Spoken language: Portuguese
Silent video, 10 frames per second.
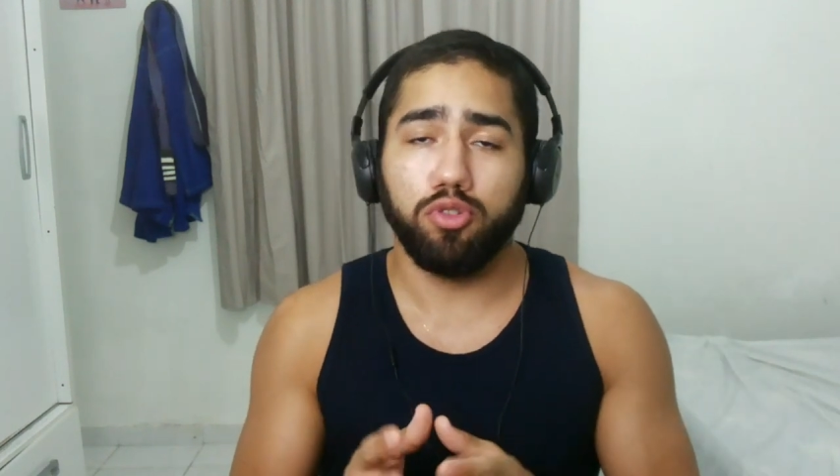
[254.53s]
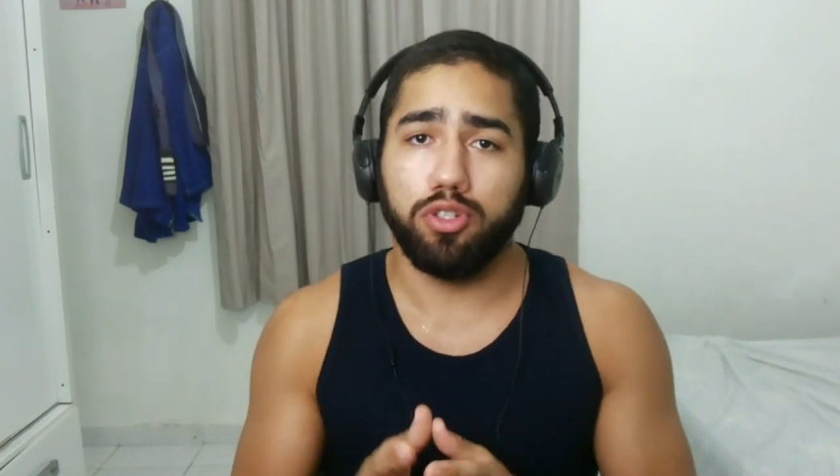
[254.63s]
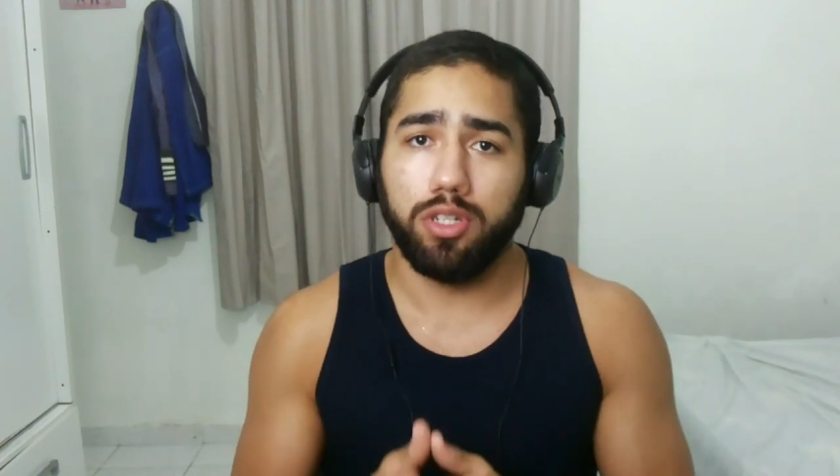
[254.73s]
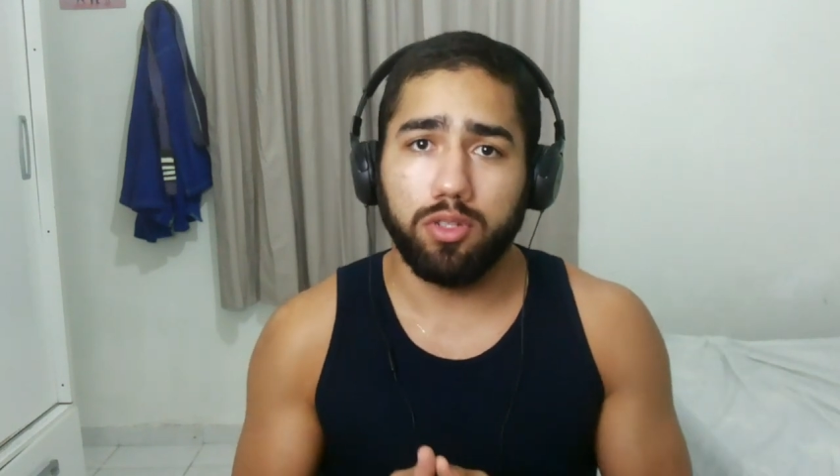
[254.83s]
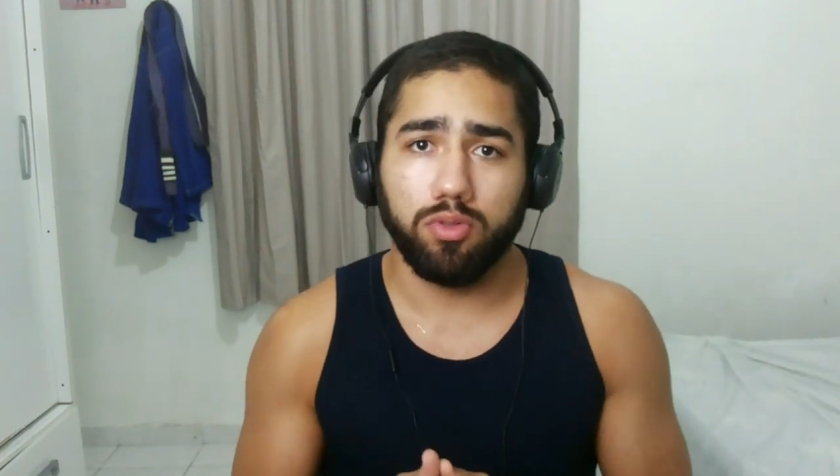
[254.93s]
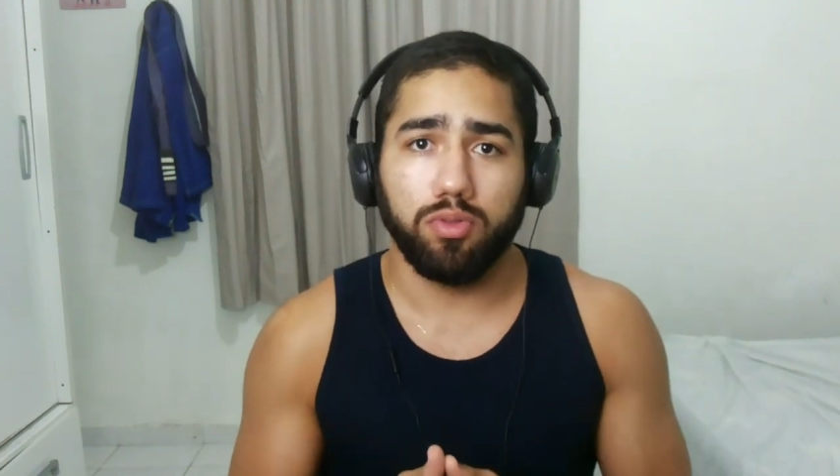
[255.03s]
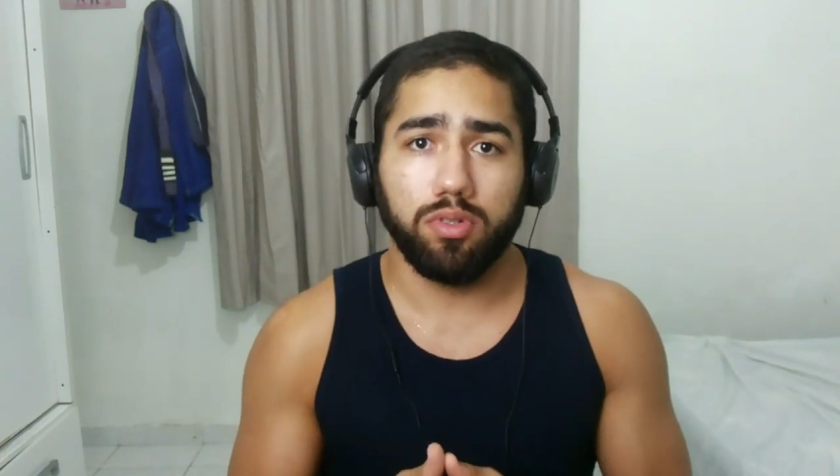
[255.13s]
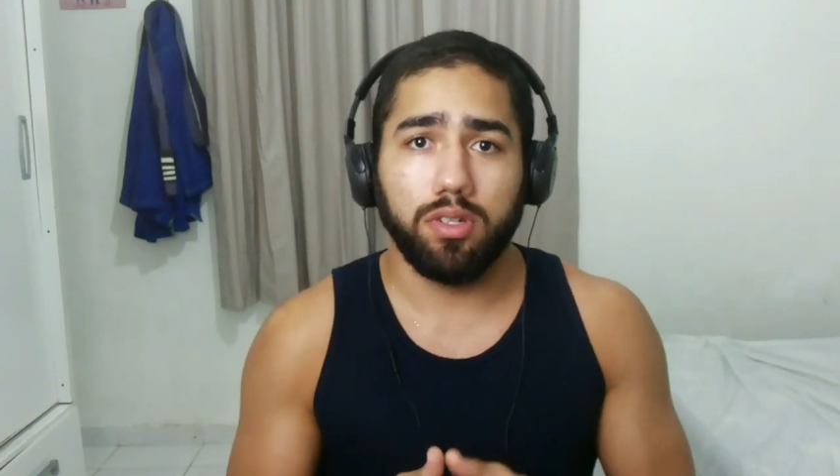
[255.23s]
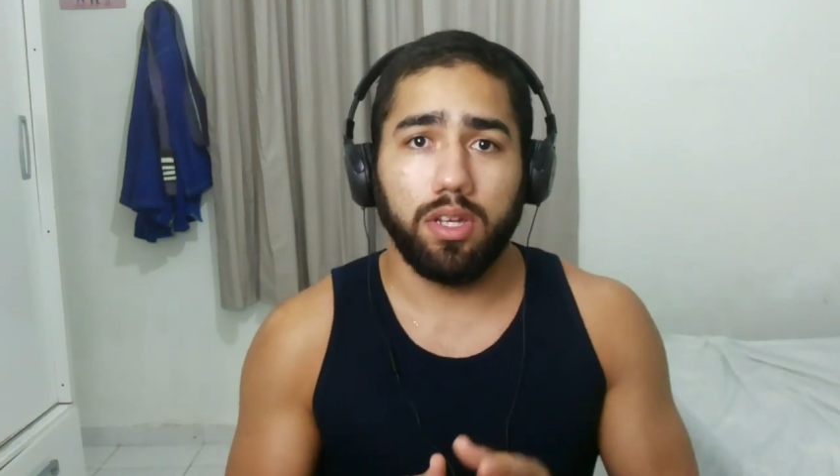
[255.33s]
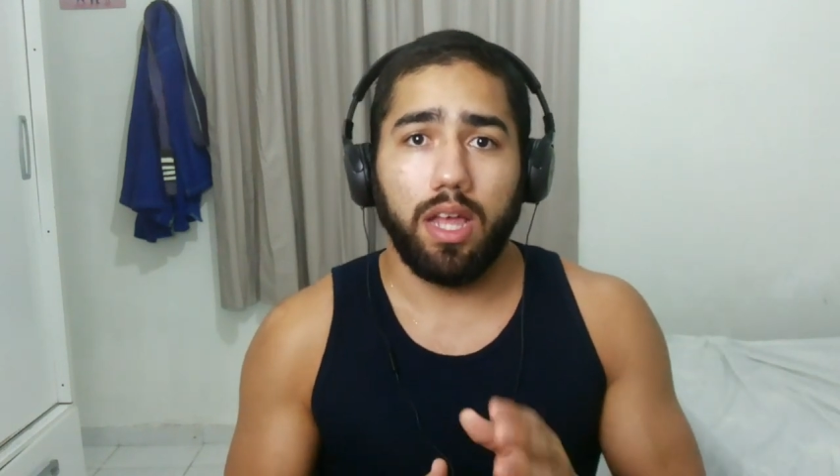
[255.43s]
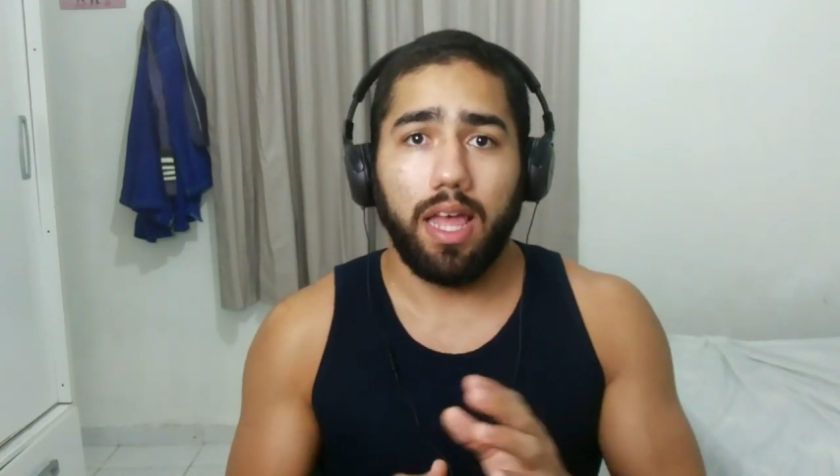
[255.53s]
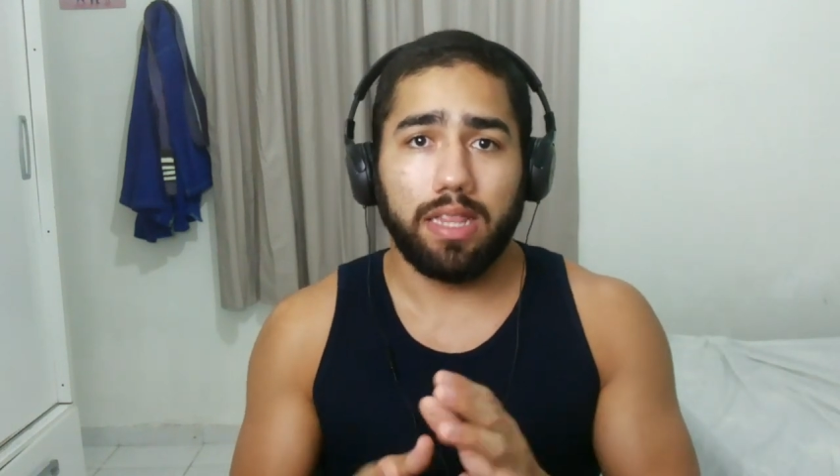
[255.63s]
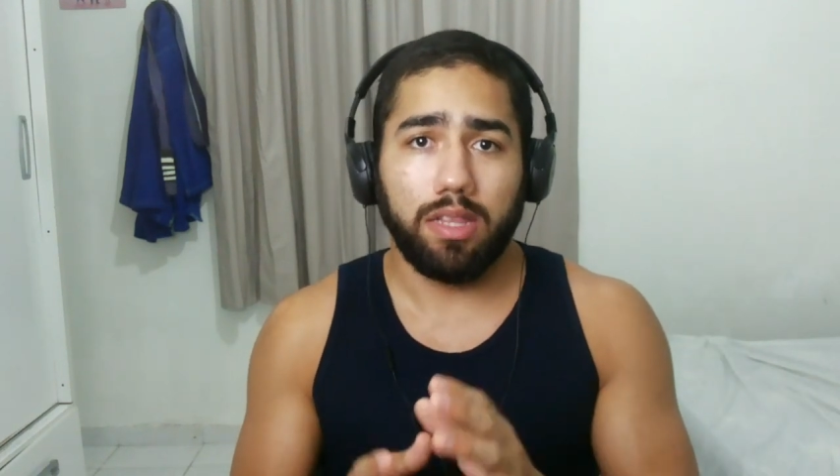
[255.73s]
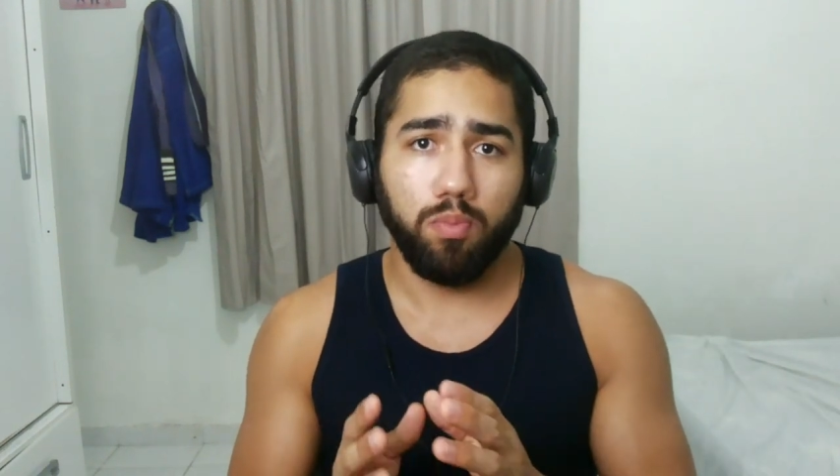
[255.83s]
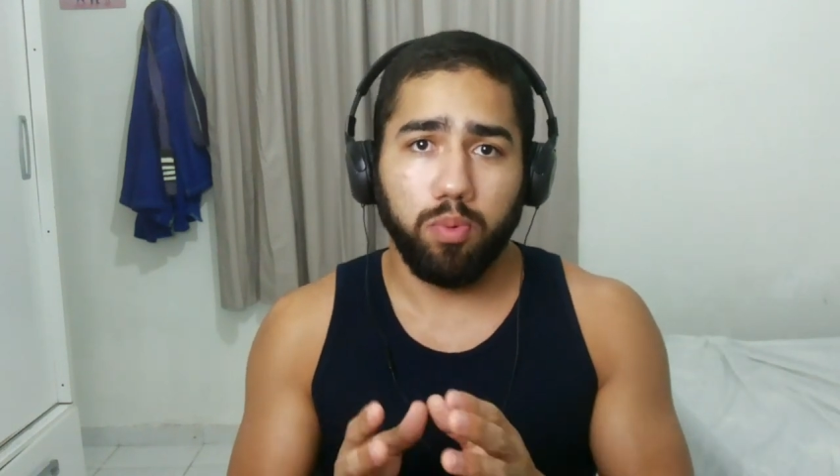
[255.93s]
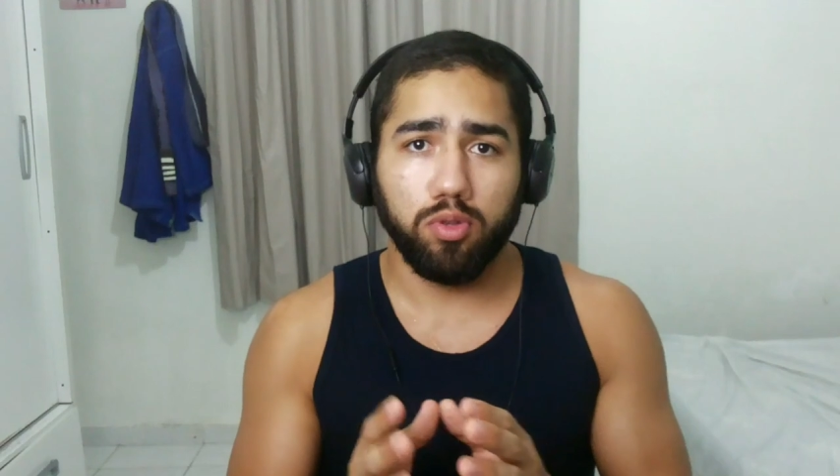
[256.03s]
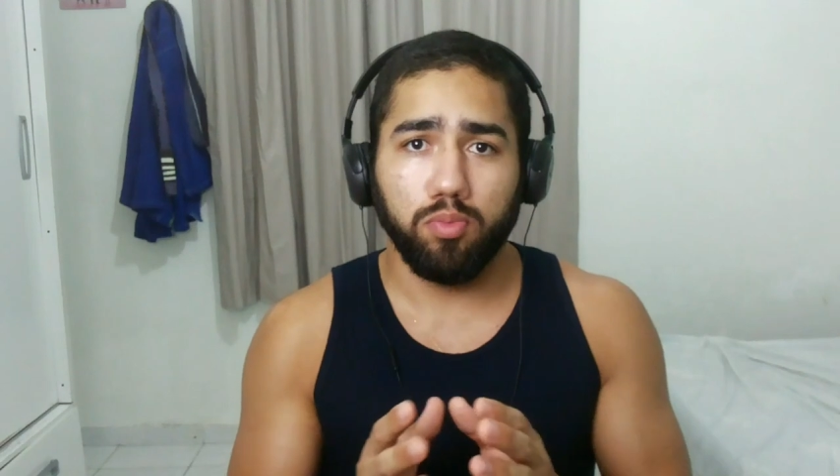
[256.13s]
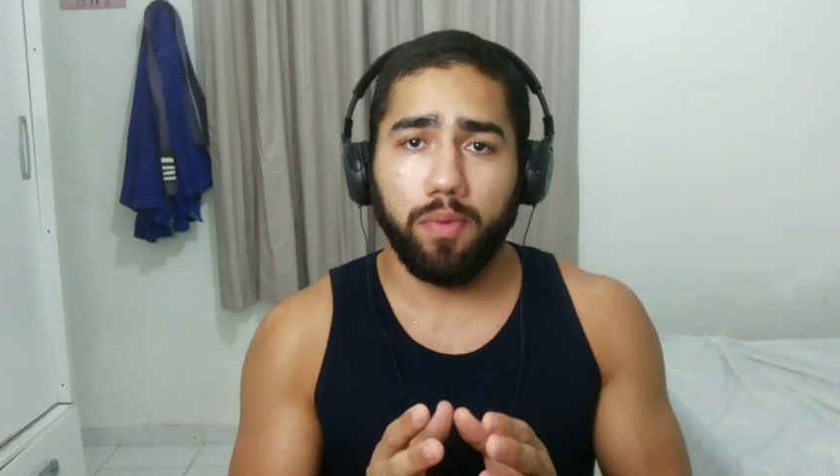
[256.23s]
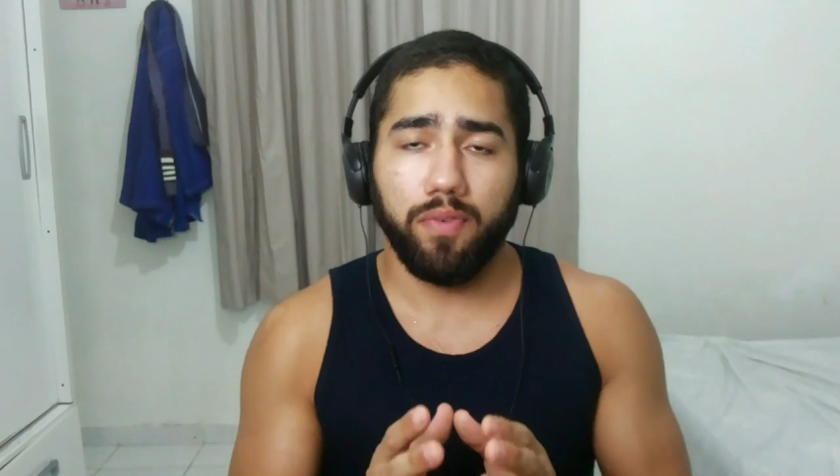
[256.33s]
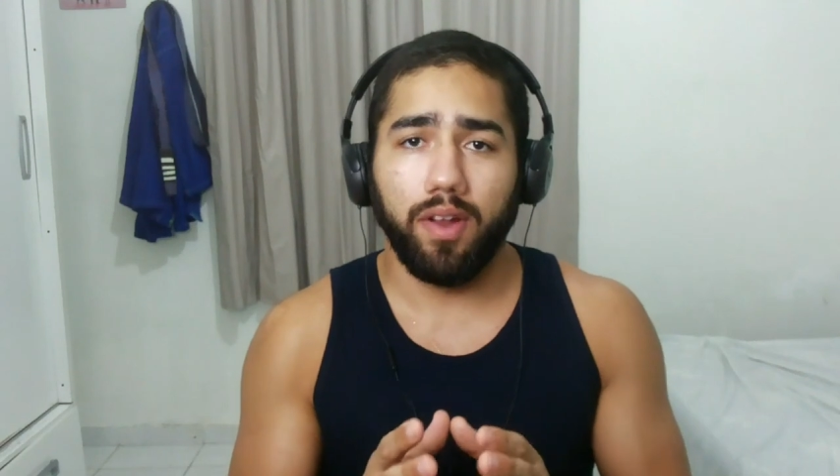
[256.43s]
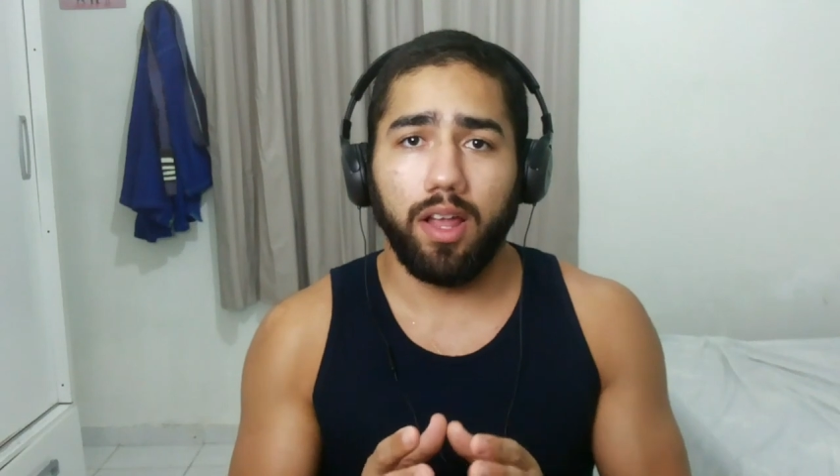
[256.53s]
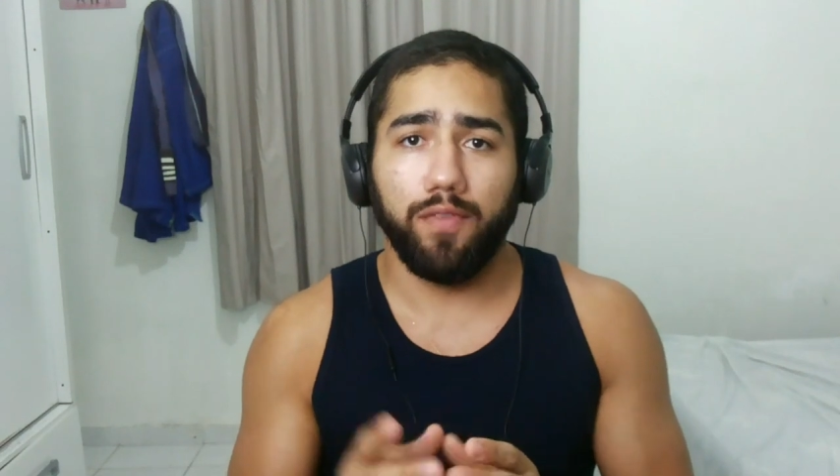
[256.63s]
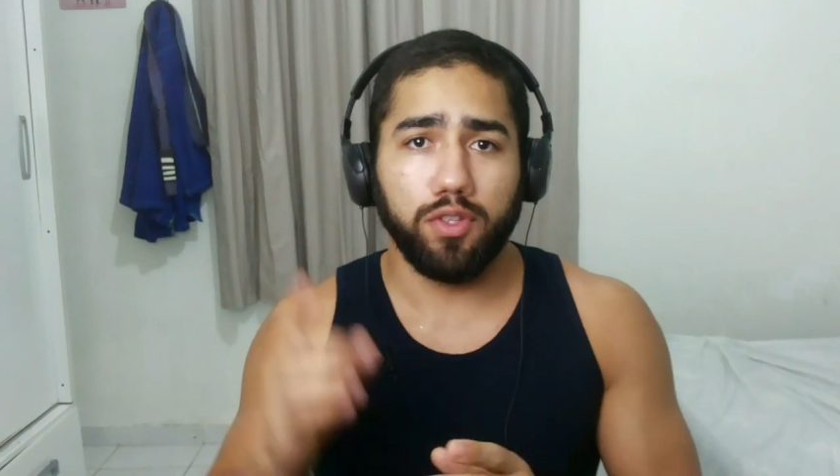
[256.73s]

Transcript: jiu-jitsu, é até um ponto bom para falar.